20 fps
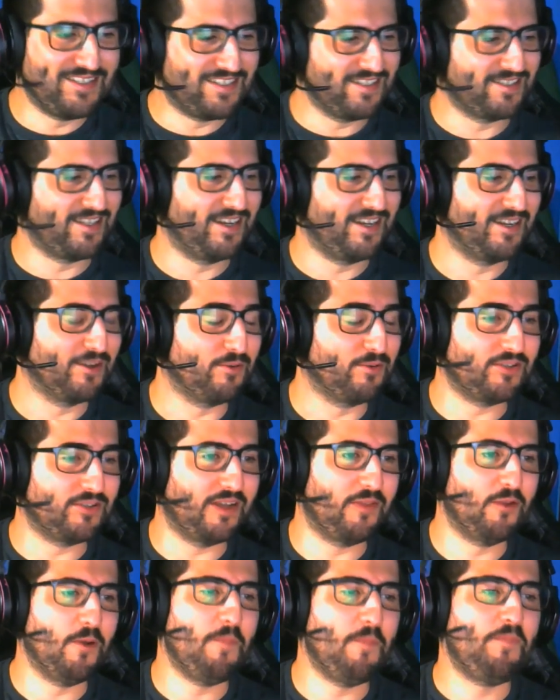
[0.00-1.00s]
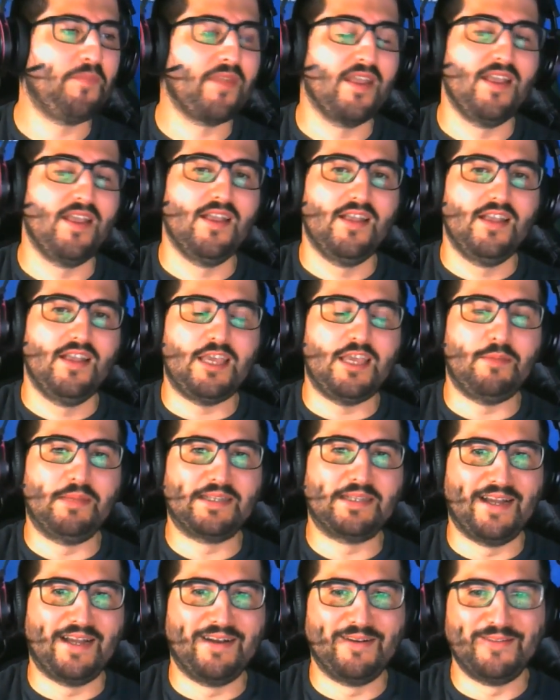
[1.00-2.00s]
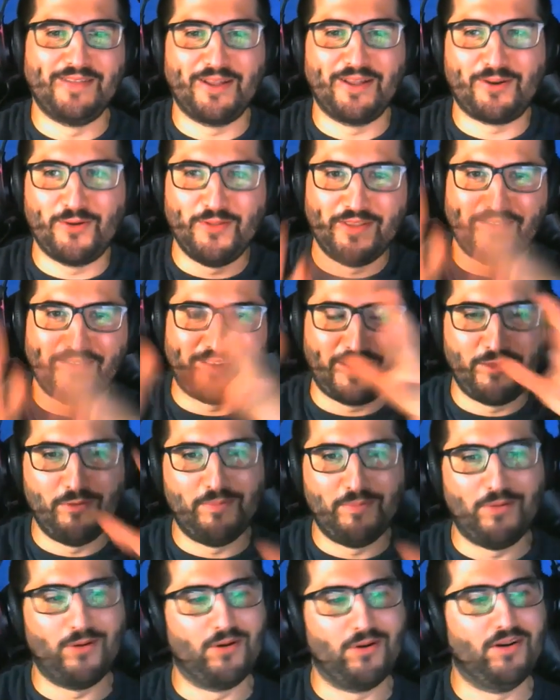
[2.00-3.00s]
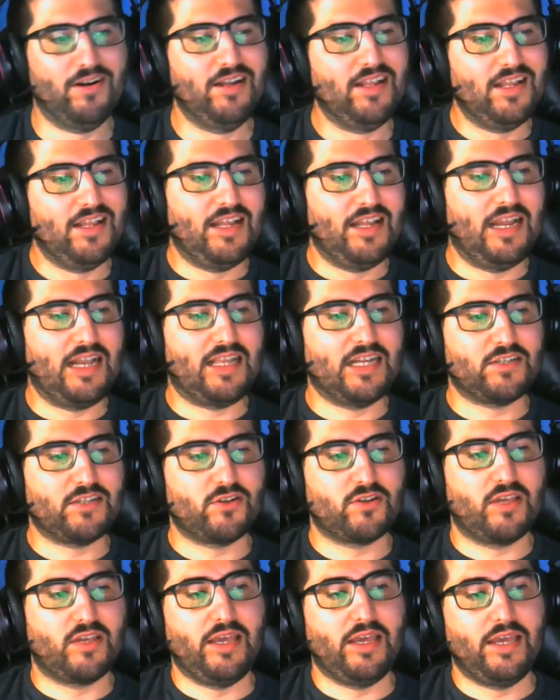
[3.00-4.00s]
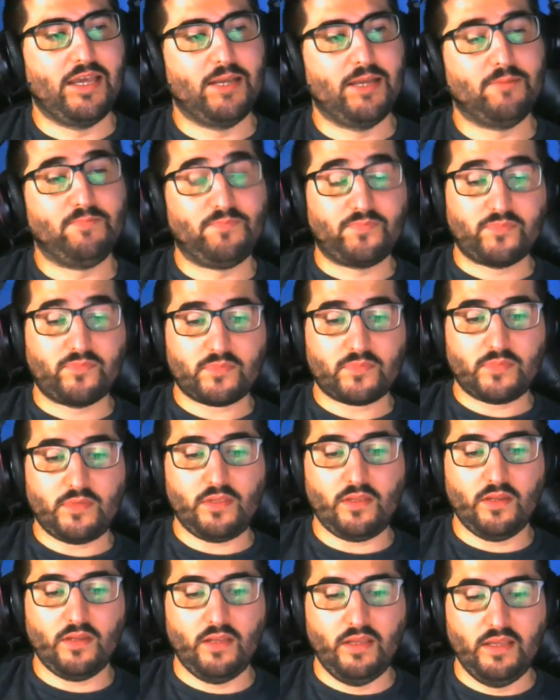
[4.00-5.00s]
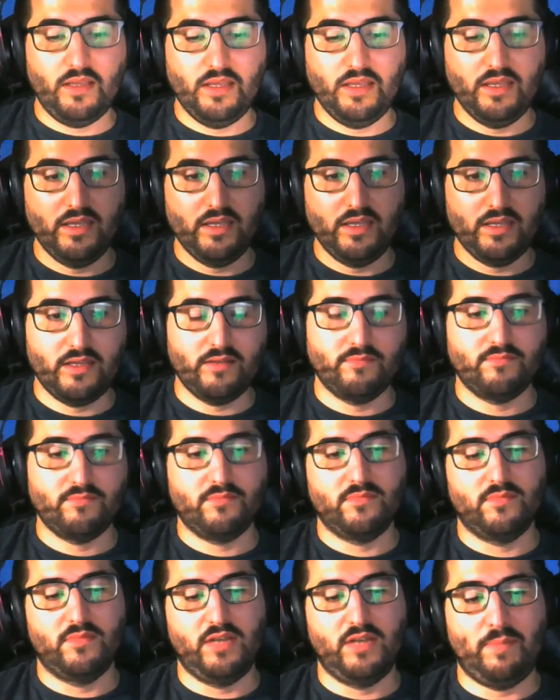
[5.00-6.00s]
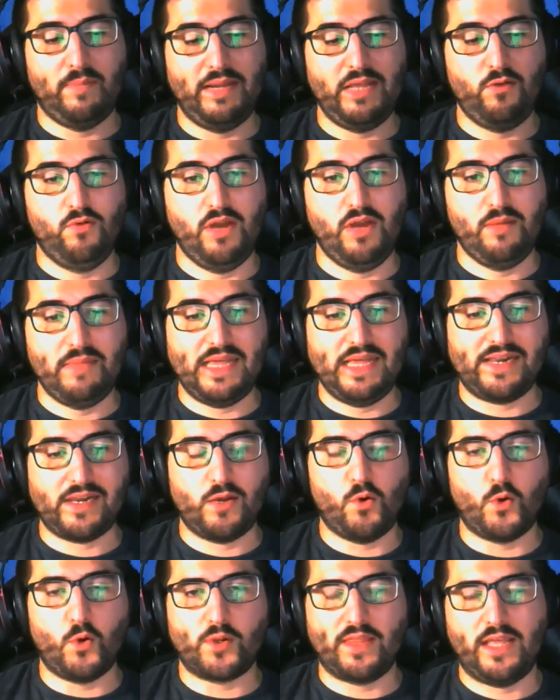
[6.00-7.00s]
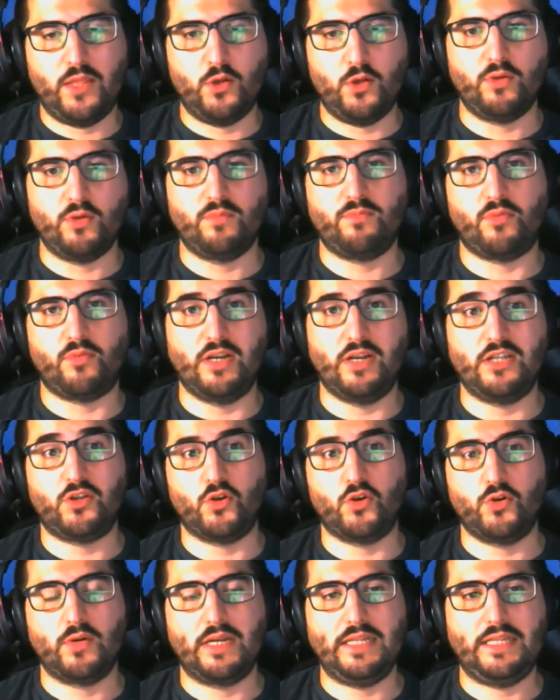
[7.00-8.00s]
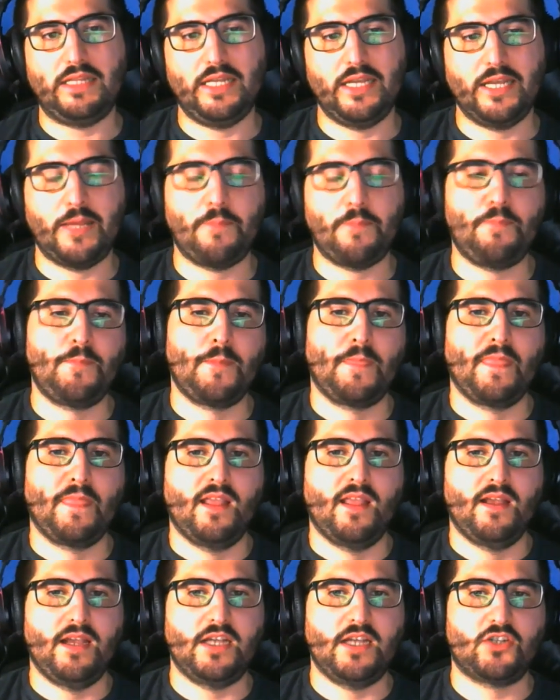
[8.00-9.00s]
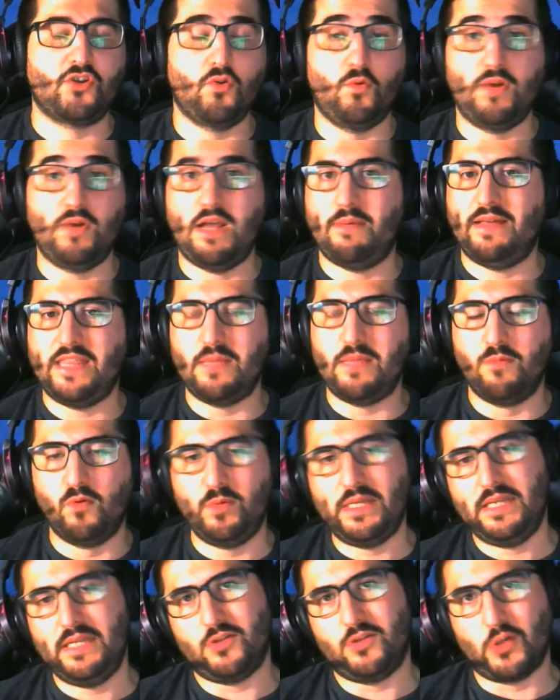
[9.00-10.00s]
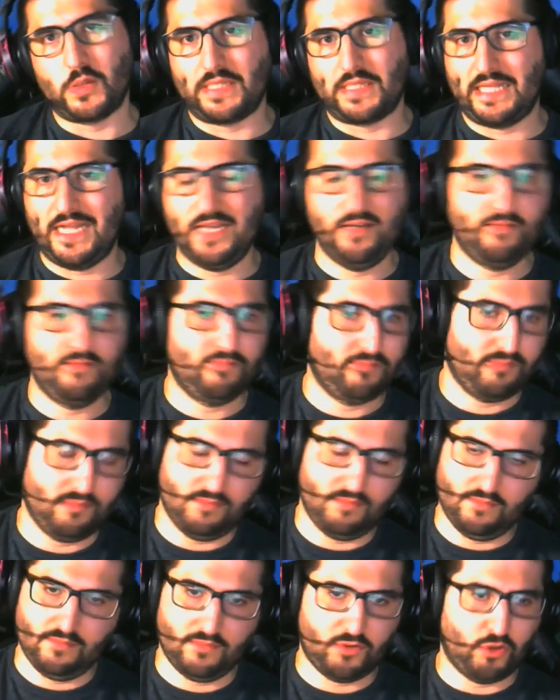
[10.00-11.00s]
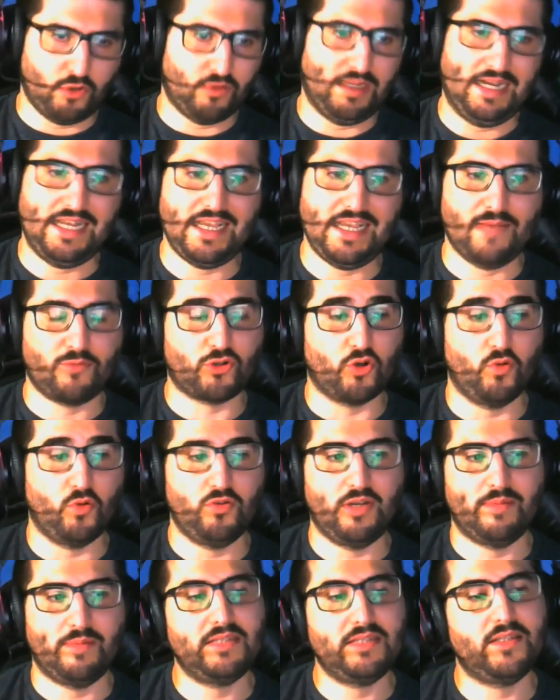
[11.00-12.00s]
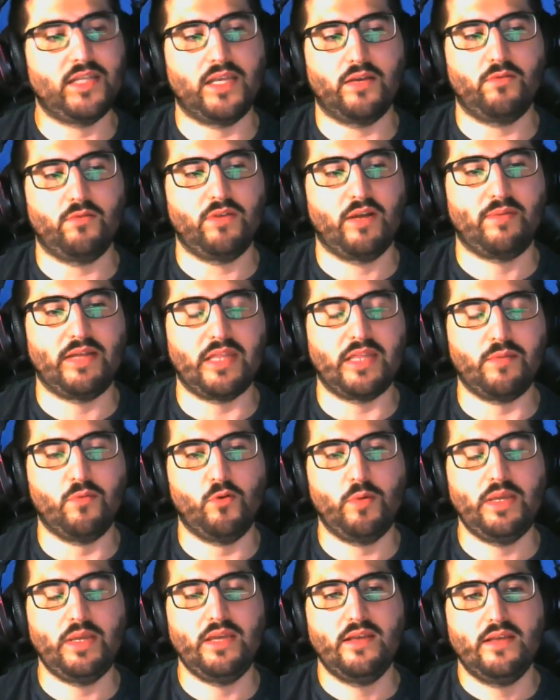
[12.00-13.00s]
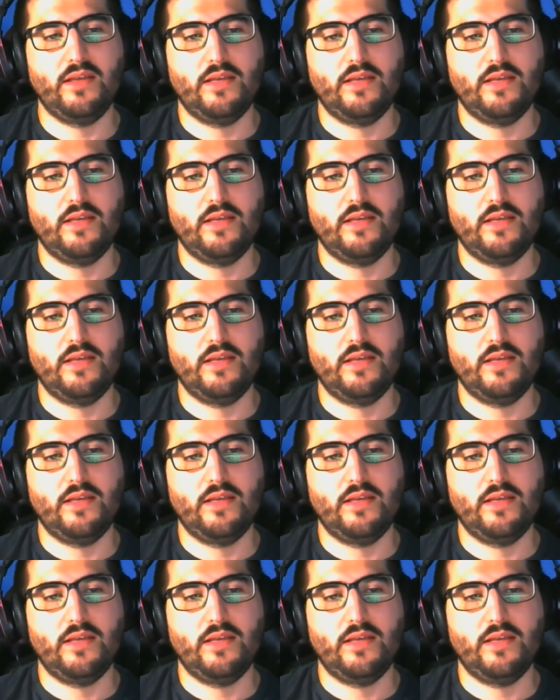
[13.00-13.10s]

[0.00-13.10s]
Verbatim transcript: se están escuchando y me están desconcentrando un poco. El caso es que eh, la película me ha recordado por el tono que tiene, es una buddy movie total, total y absolutamente una buddy movie.